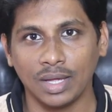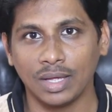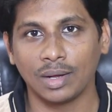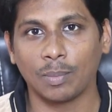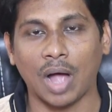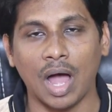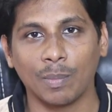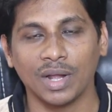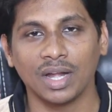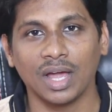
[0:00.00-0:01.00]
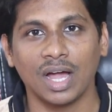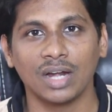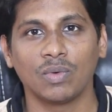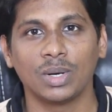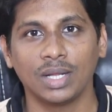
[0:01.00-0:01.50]
ఈ కార్బన్ అయినా
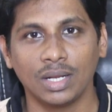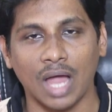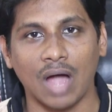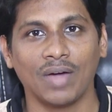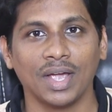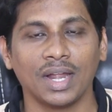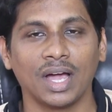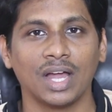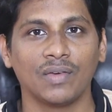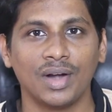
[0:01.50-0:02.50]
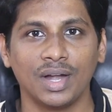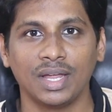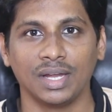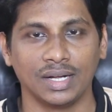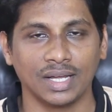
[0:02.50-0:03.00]
కానివ్వండి లావా అయినా కానివ్వండి
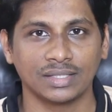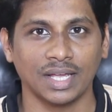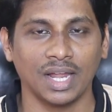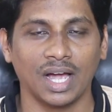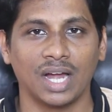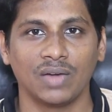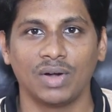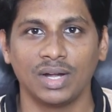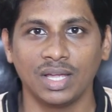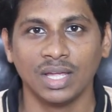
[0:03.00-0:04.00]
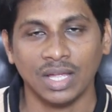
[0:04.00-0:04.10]
ఇంటెక్స్ అయినా కానివ్వండి